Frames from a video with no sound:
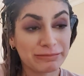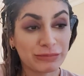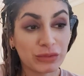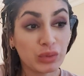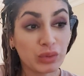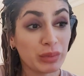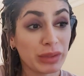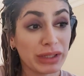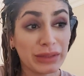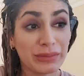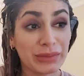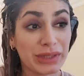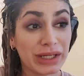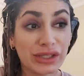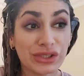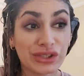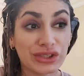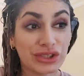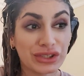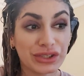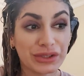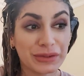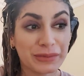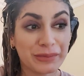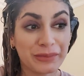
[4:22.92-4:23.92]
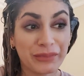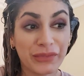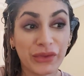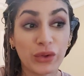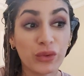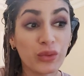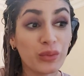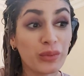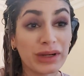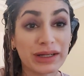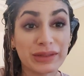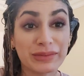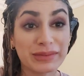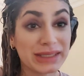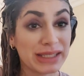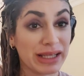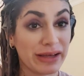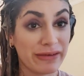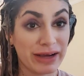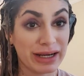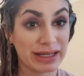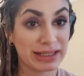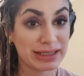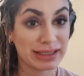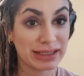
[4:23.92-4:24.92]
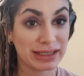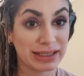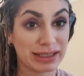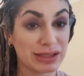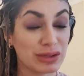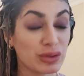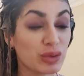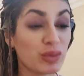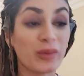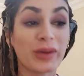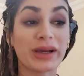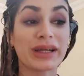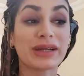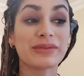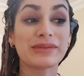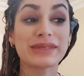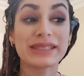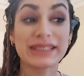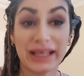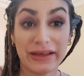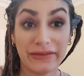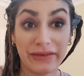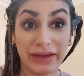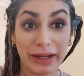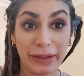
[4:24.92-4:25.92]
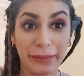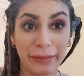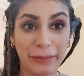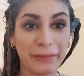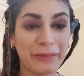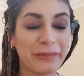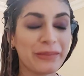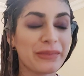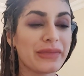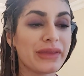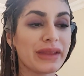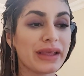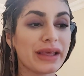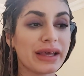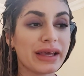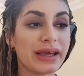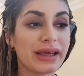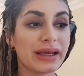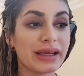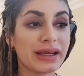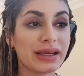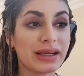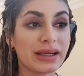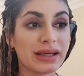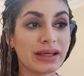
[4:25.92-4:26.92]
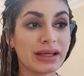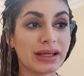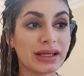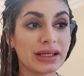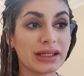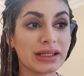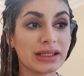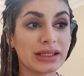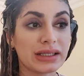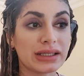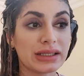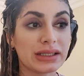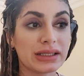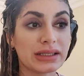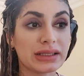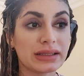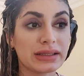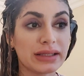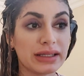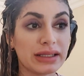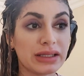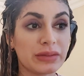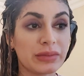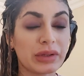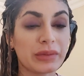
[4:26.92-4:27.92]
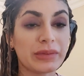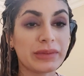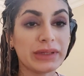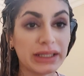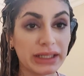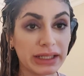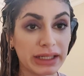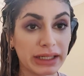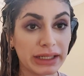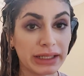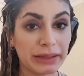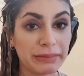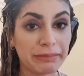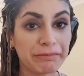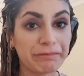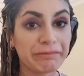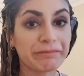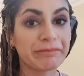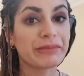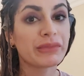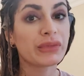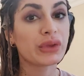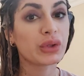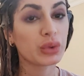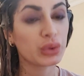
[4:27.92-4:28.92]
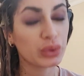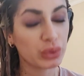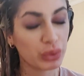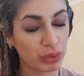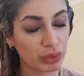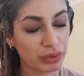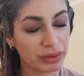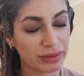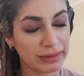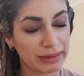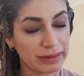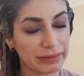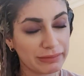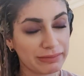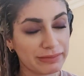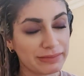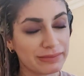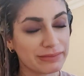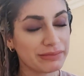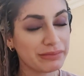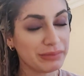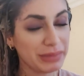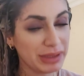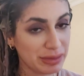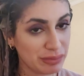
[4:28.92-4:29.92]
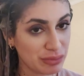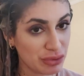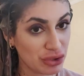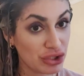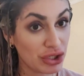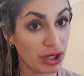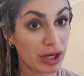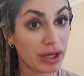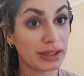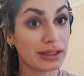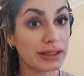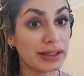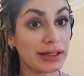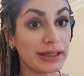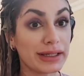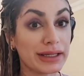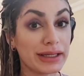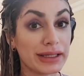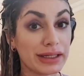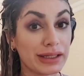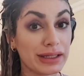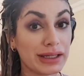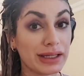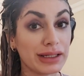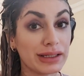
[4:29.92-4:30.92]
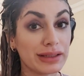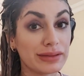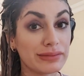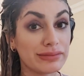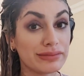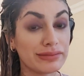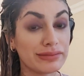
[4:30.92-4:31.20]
Umarım yakışır. Umarım seversiniz. Umarım severim. Dediğim gibi yıkayayım, kurutayım. Bitmiş haliyle geri geleyim.